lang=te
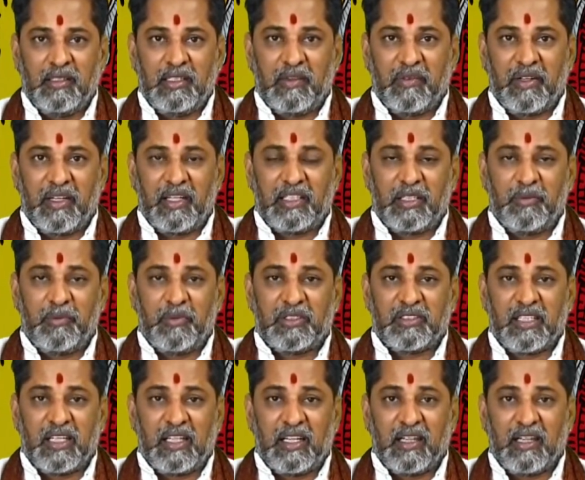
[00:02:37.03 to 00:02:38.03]
ఎవరైతే మీరు
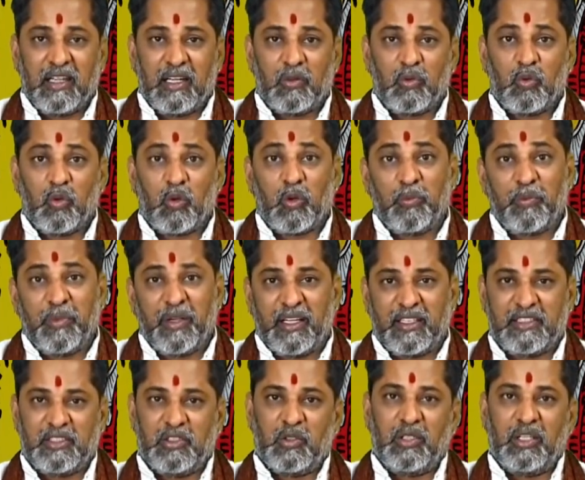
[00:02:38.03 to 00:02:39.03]
చాలా కాలం దూరం
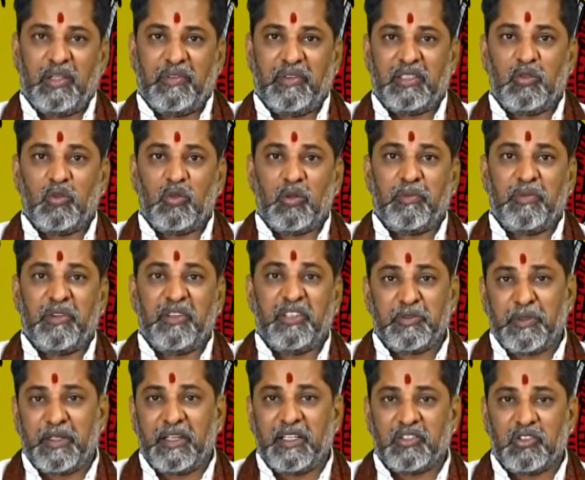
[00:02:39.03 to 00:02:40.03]
పెట్టేశారో ఎవరైతే దూరం
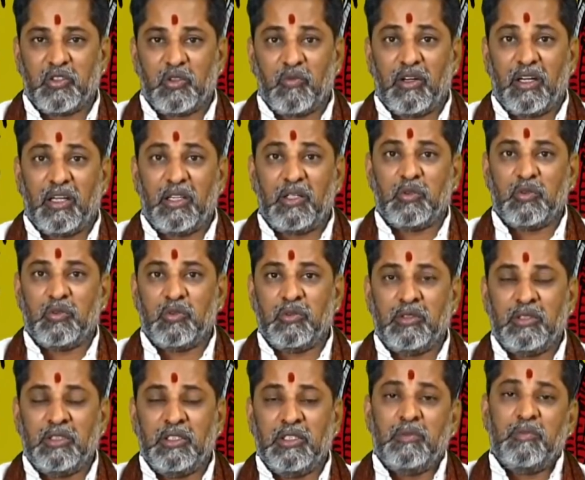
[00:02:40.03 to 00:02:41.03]
విడిచిపెట్టేశారో వాళ్ళు
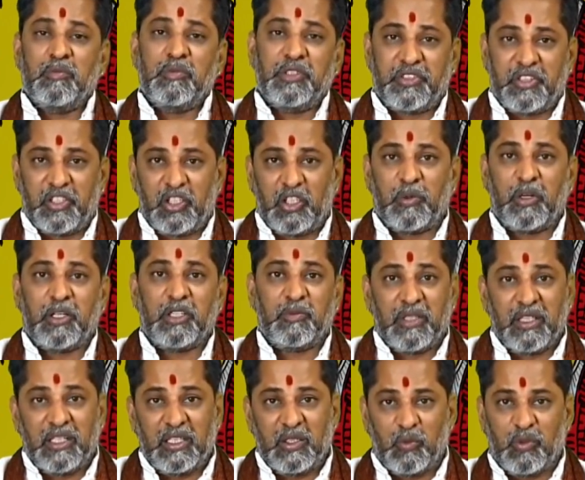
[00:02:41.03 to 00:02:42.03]
మీ శ్రేయోభిలాష్
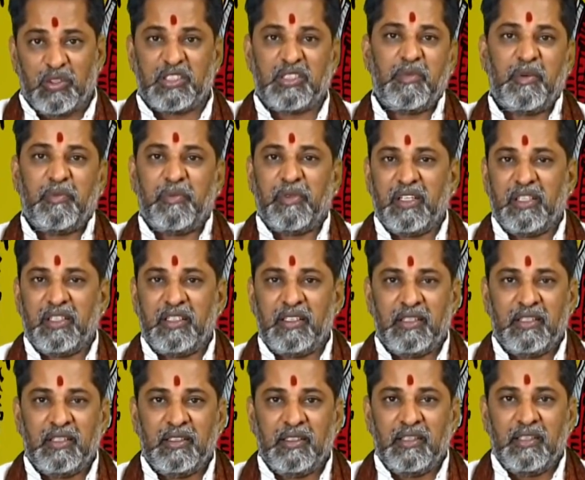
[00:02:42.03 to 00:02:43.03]
మళ్ళీ వచ్చి మిమ్మల్ని
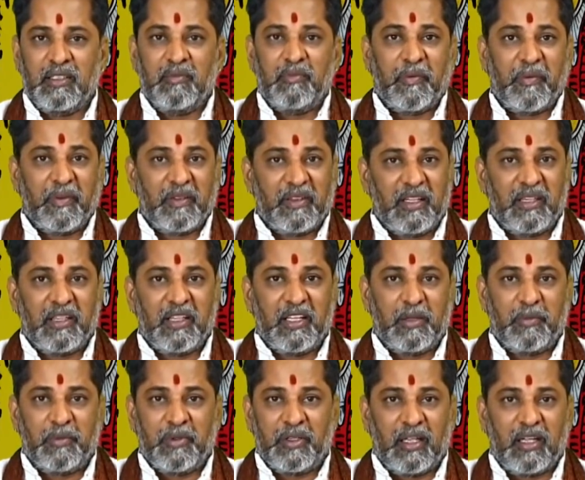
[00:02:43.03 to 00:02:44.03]
మిమ్మల్ని తట్టి
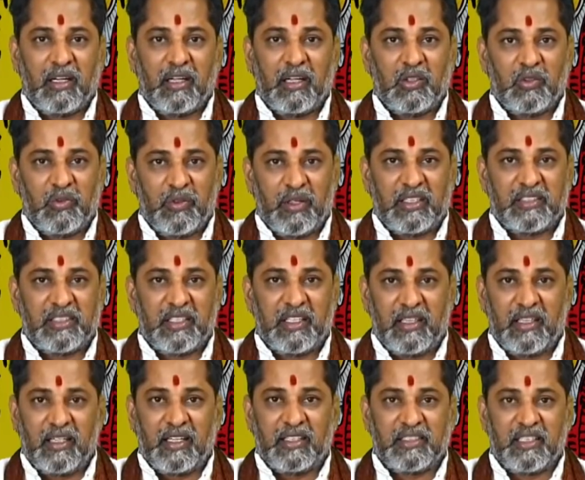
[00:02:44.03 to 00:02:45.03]
లేపి ఎలా కాదు ఇలా
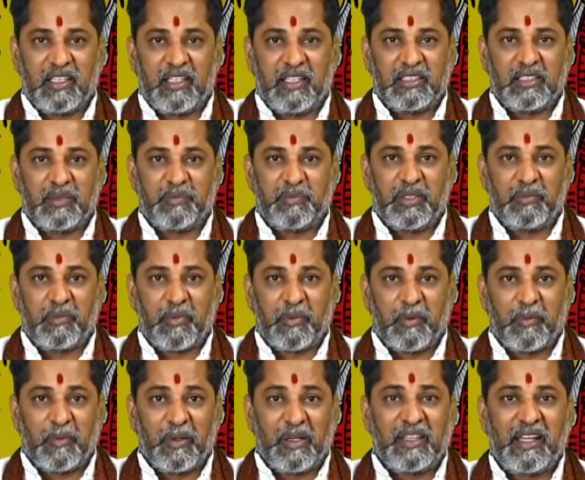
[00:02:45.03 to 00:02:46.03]
చేయాలి ఇలా చేయాలని చెప్పి
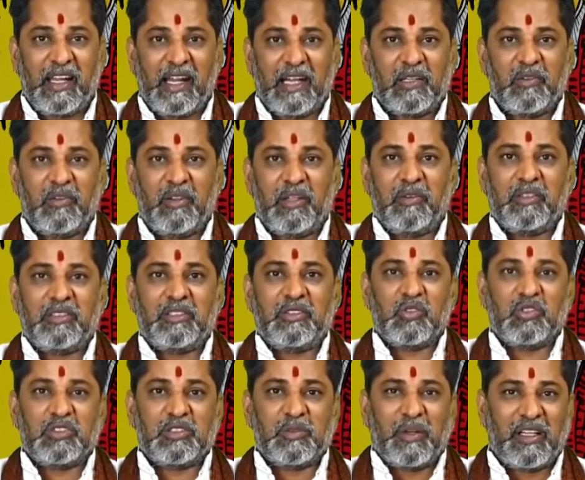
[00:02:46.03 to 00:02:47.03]
మిమ్మల్ని మళ్ళీ యాక్టివ్ లైఫ్లో
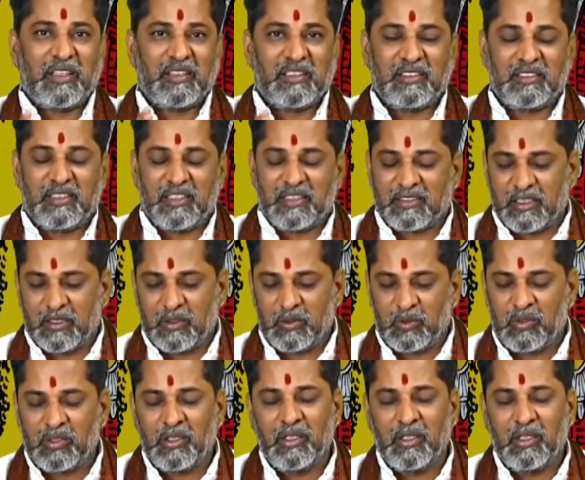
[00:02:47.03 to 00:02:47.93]
తీసుకొచ్చే ప్రయత్నం చేస్తారు